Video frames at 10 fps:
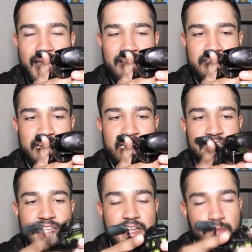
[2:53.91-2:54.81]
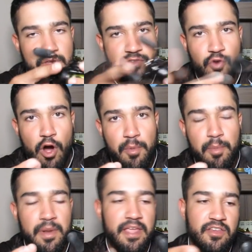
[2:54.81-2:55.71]
Essa carretilha é uma
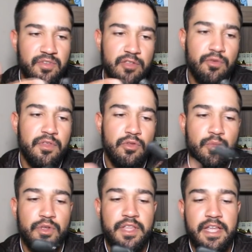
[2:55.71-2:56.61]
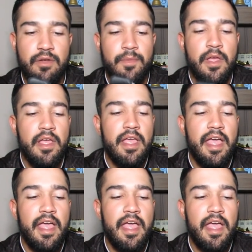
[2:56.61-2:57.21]
Scorpio, para quem tiver dúvida do modelo.